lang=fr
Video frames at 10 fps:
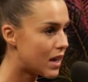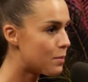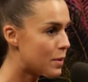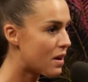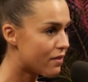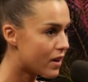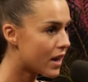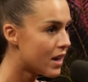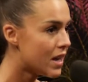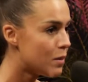la même affaire.
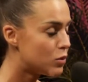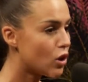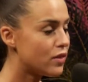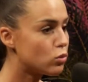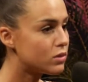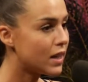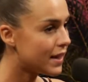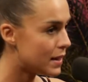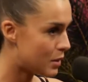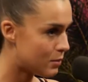Puis tu reviens mhm. tout le temps avec
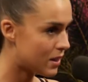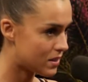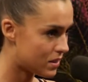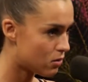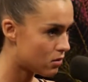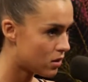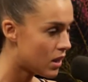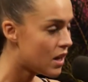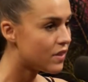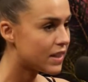les mêmes questions.
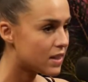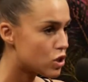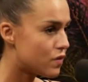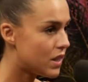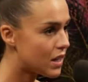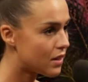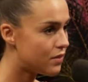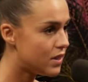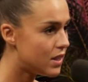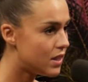Fait qu'est-ce que tu fais dans la
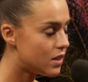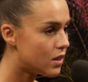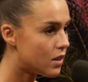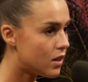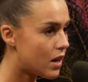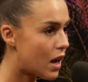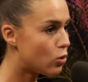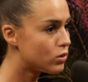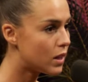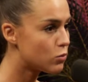vie? Euh, à
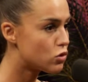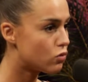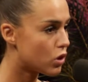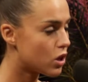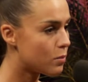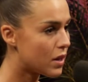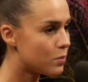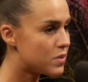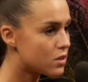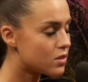long terme, tu te vois comment?
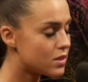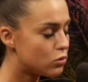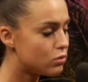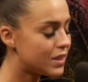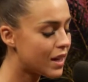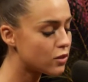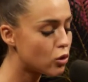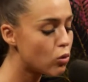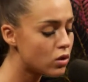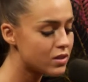Puis ça, c'est tout le temps
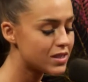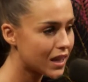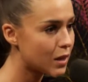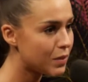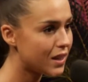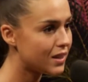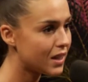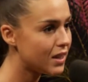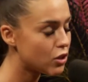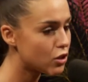trop un script
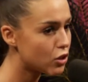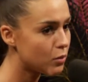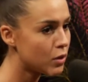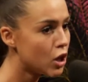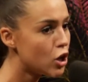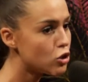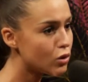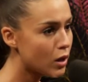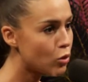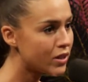écrit que comme tu
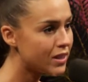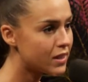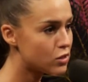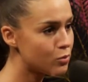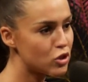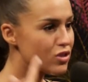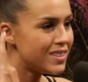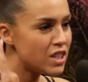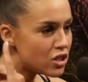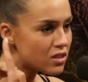réponds à des questions, mais tu sais
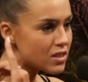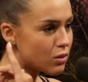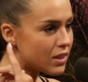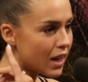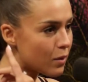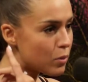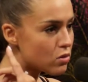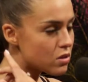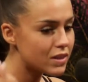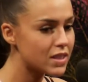déjà c'est quoi tes réponses.
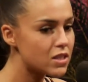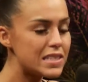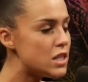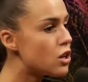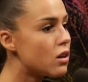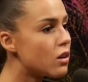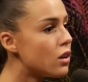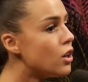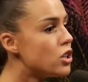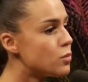Tu les as dit genre,
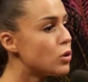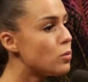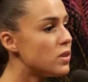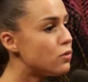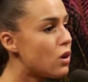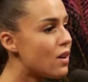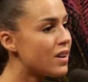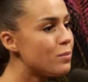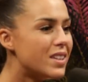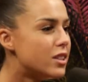je sais pas combien de fois avant.
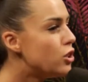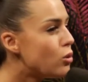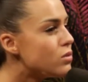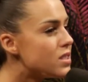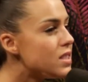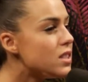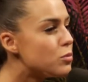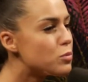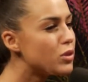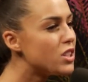Puis le gars aussi, là,
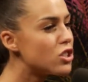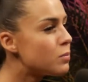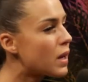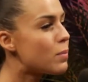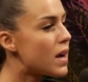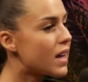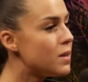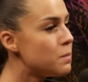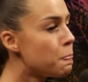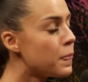tu peux déjà te préparer.
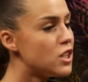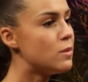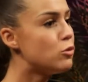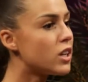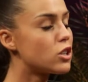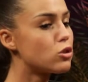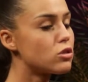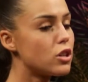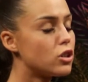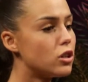J'aime mieux quelque chose
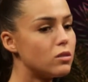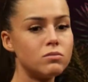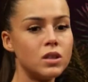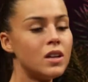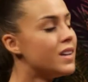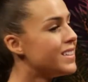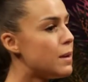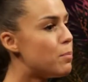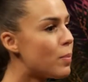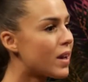comme qui est
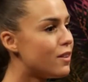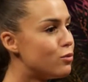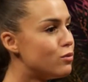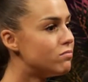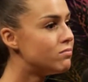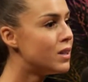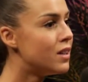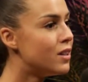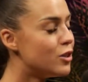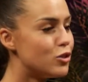pas prévu
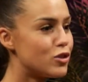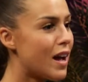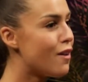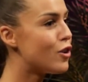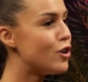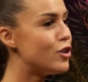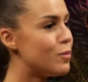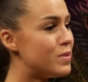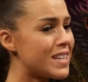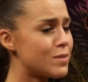tu t'en vas là,
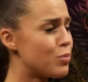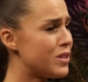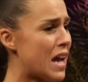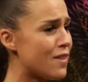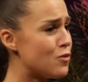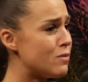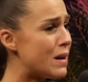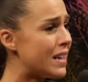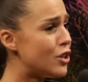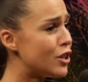puis ça se peut qu'il arrive une
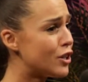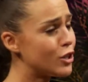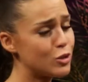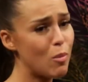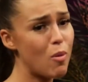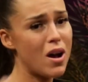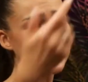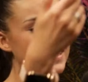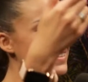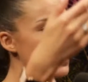bad luck, là, que tu peux pas
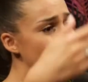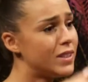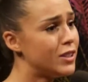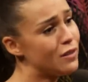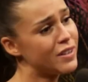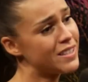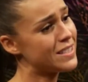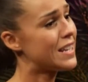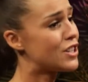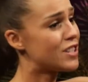rentrer avec ta bouteille de vin,
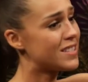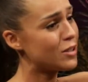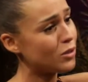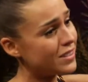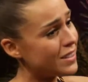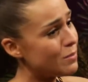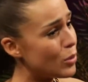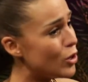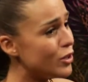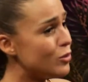que l'agent de sécurité te
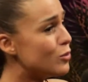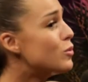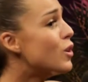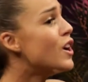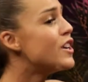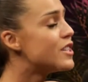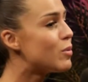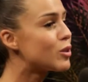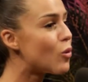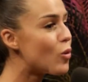pogne ou je sais
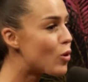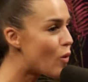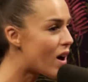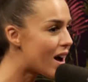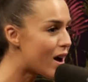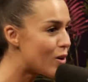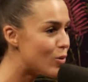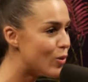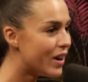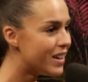pas trop quoi,
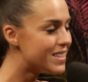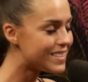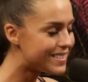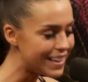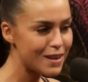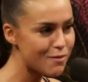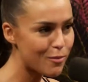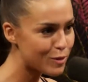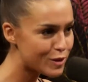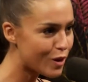ou c'est tellement
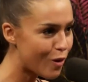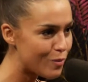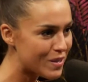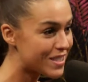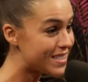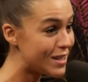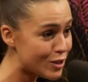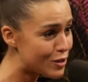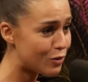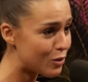plus drôle parce que c'est là que
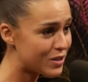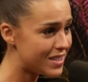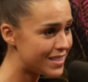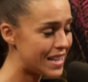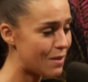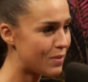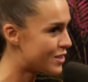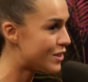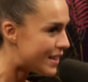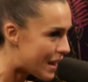tu vois aussi si la
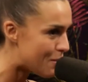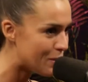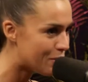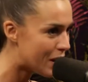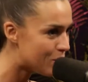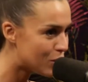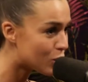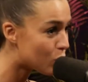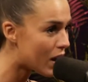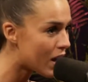personne est dans le même vibe que toi